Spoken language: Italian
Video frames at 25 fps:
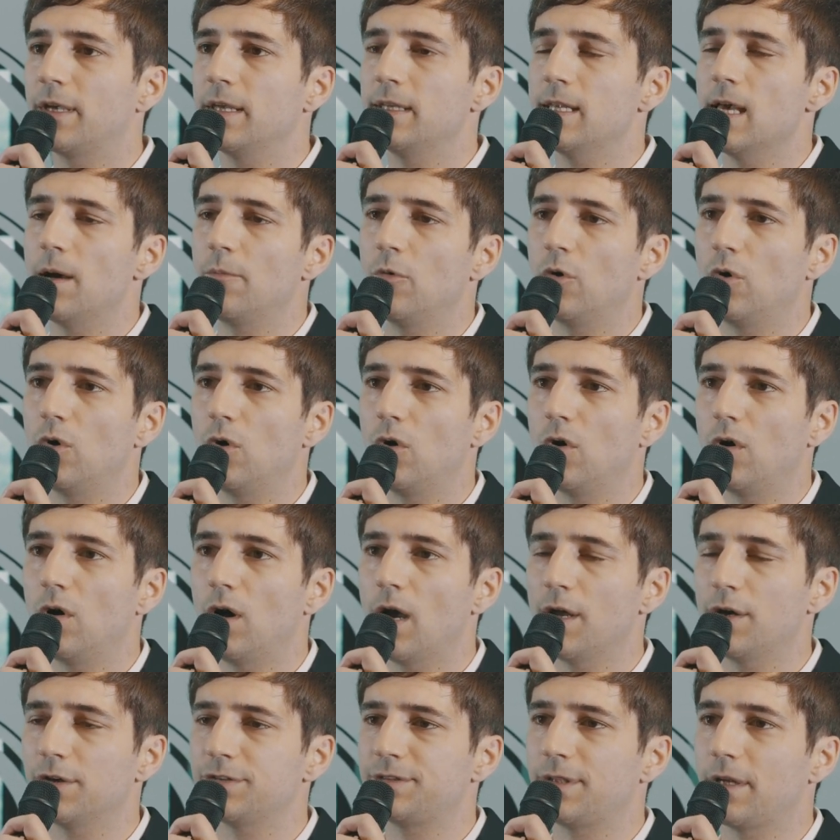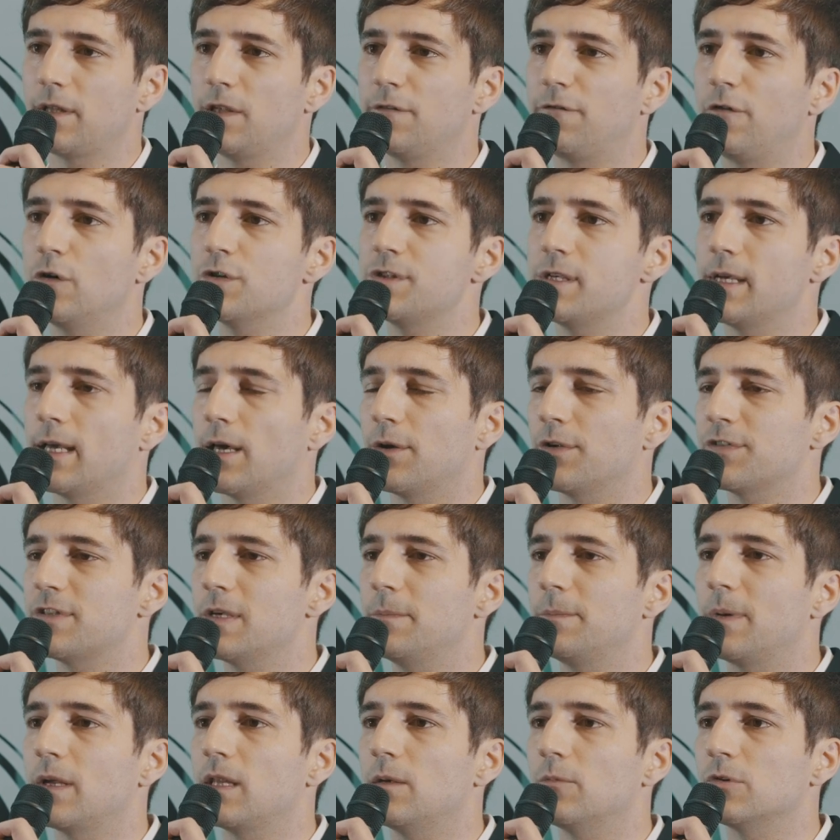chiediamo ai nostri tifosi che hanno
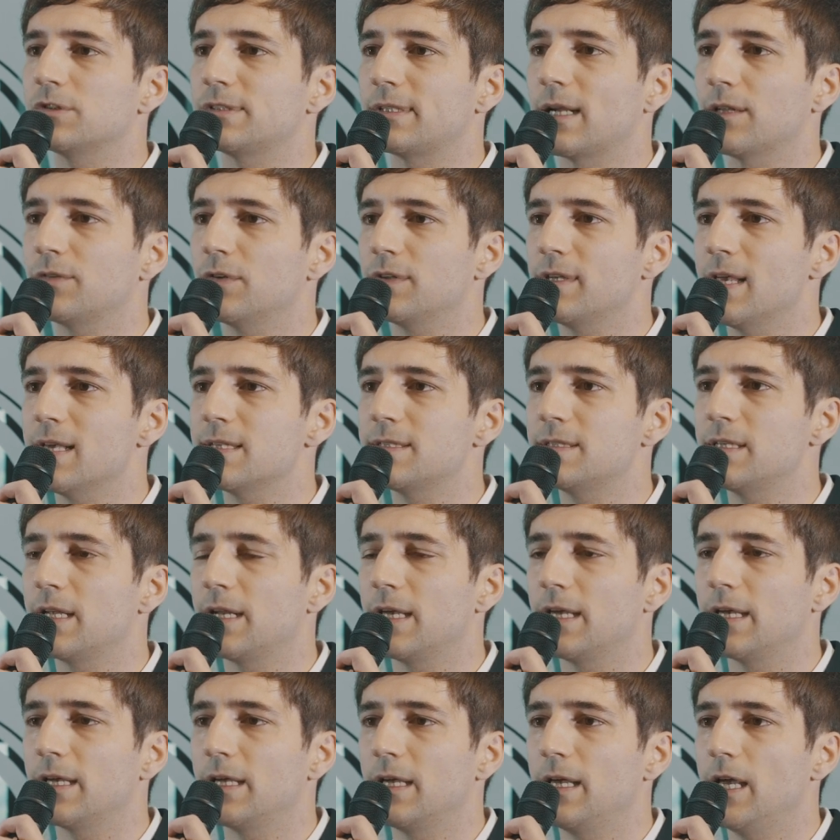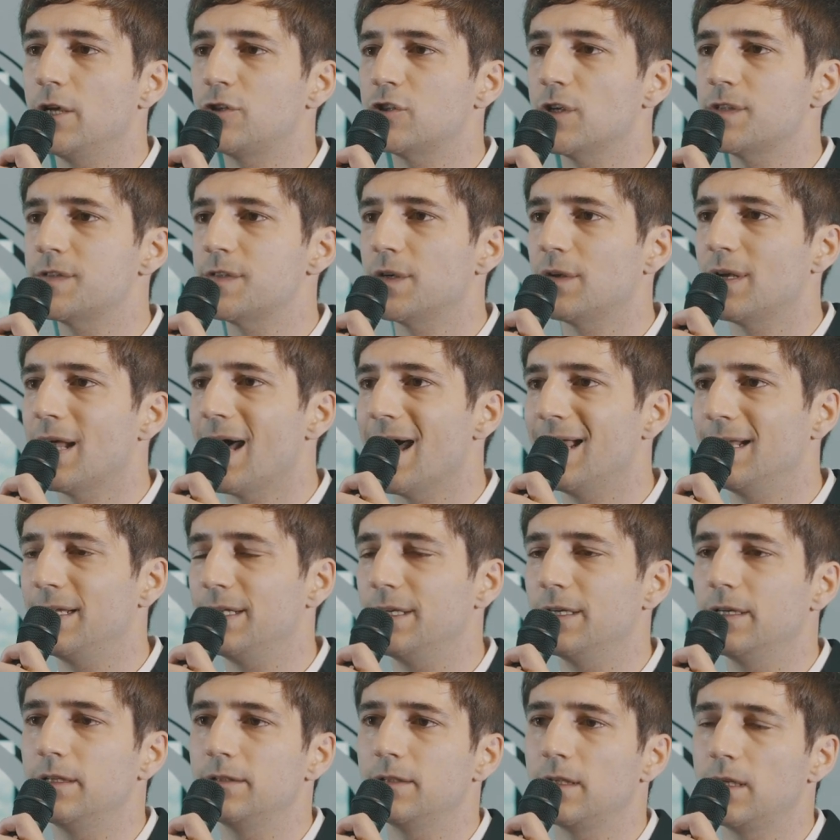sempre dimostrato di essere
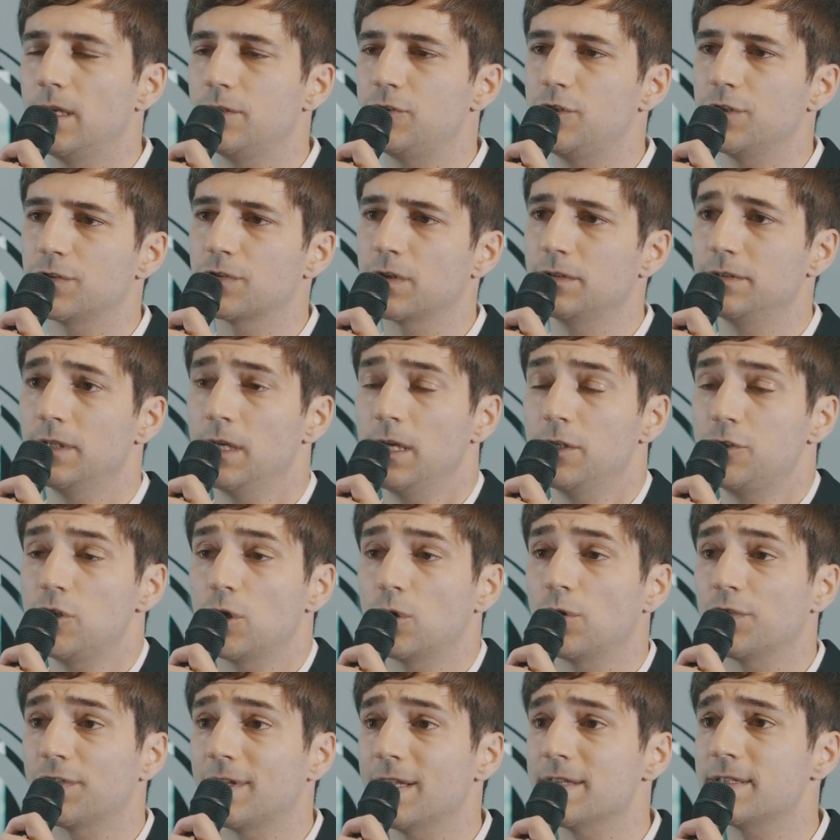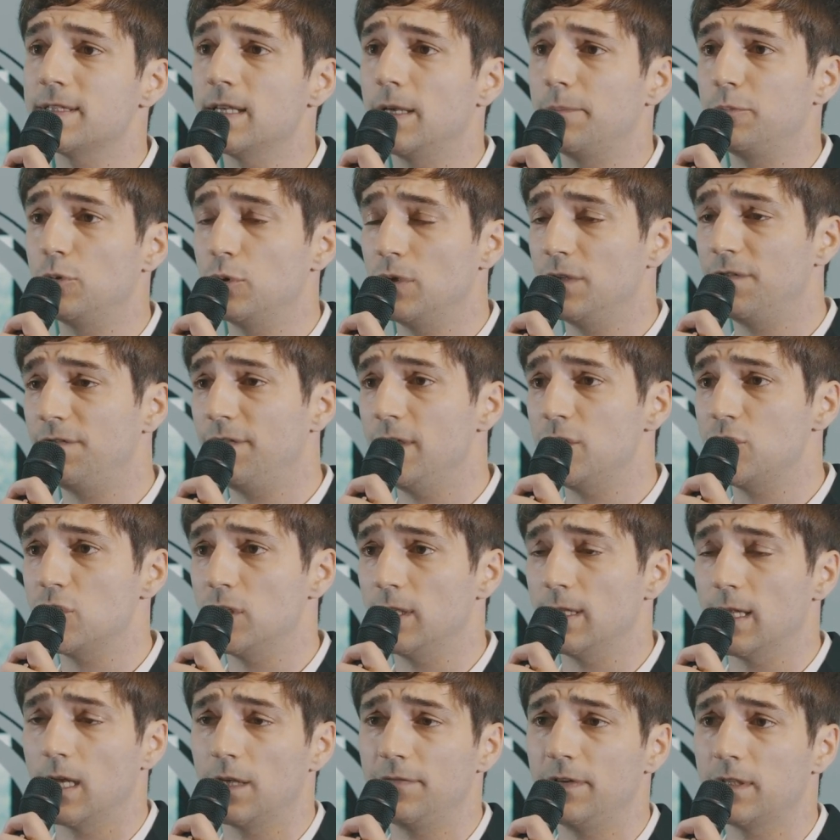eccezionali nelle, cir nelle, circostanze più
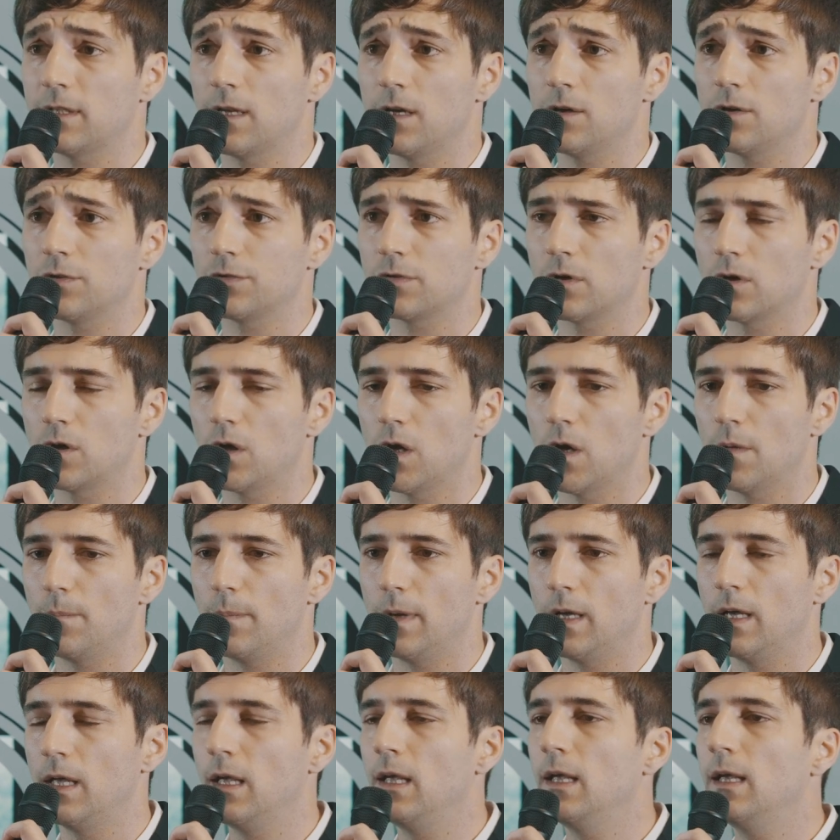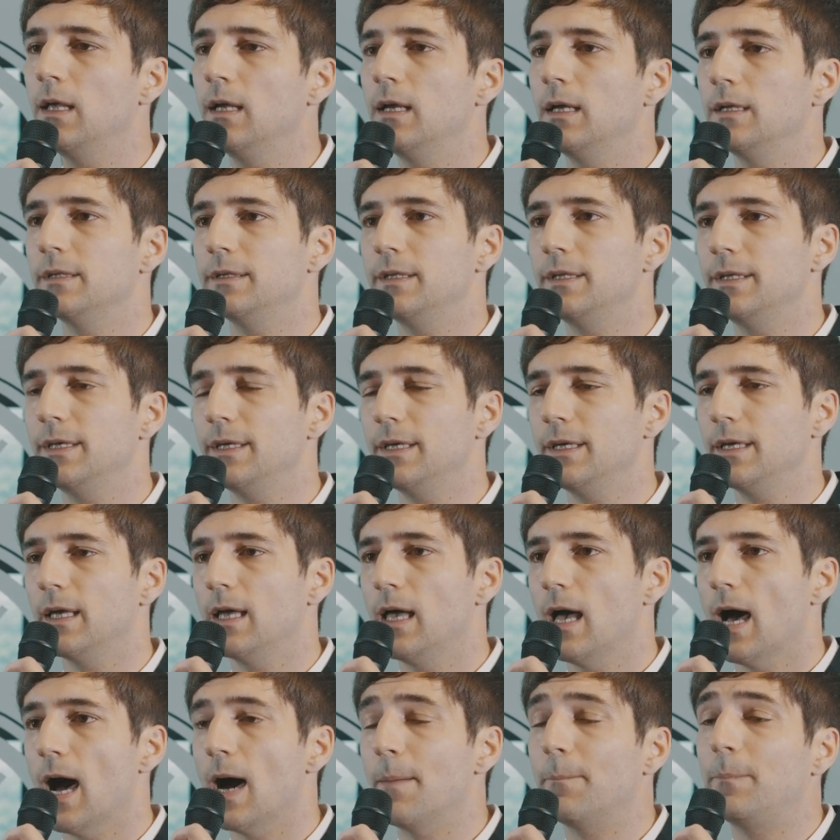difficili della vita del nostro club, di
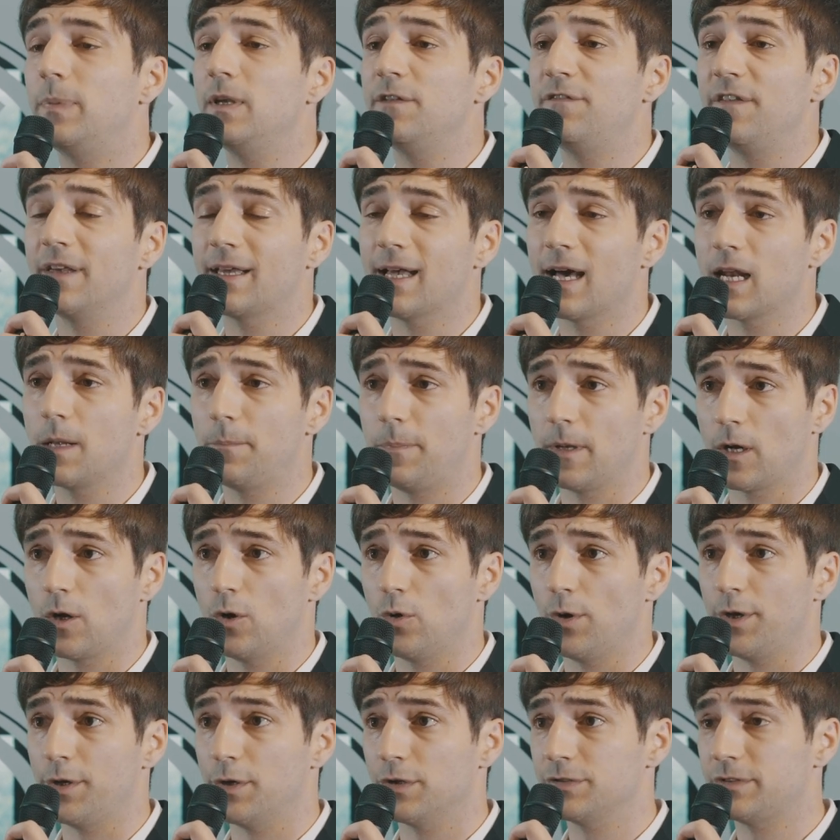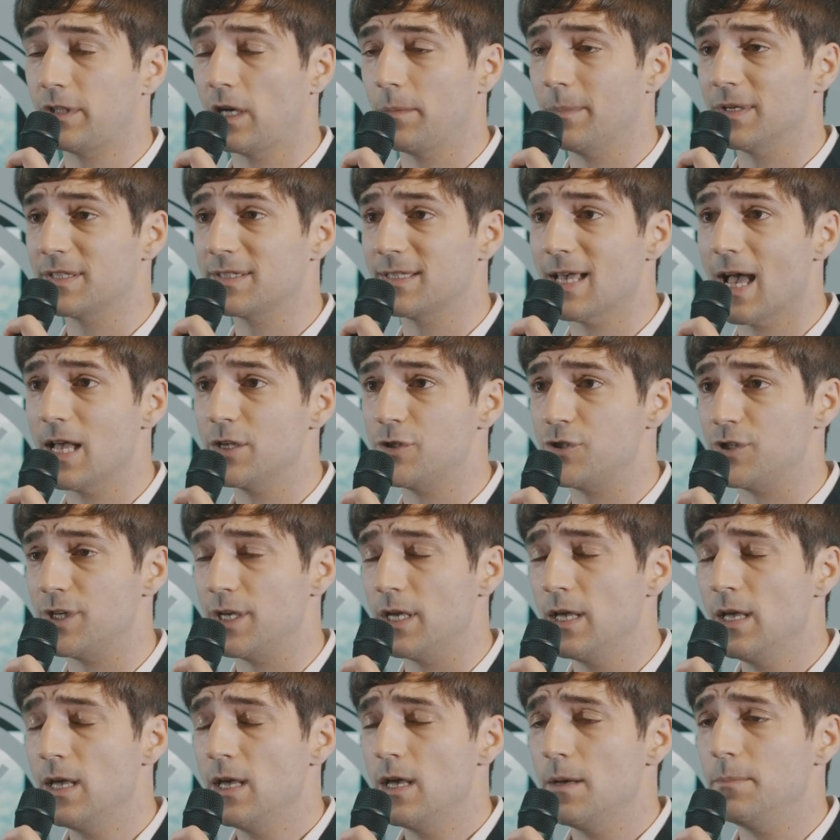amplificare per noi i nostri
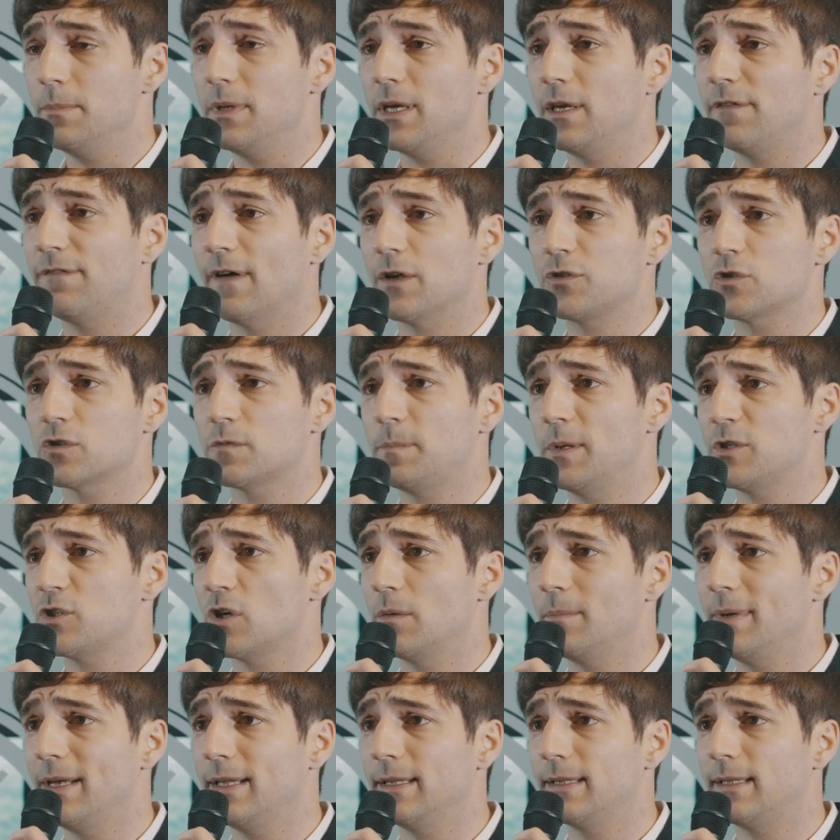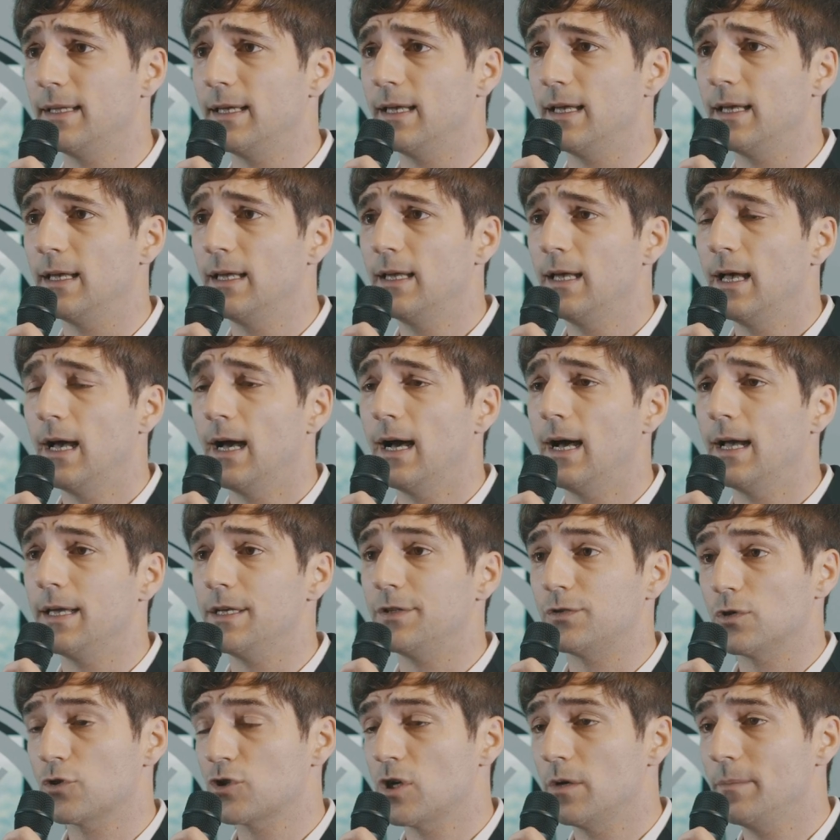messaggi, mi rifaccio specialmente
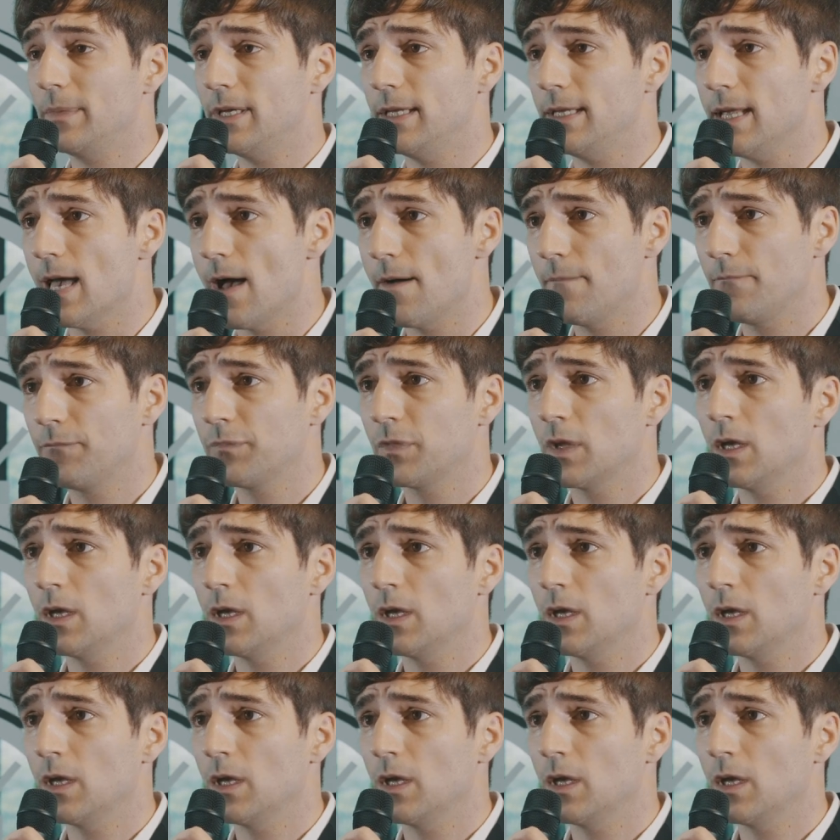ai social media,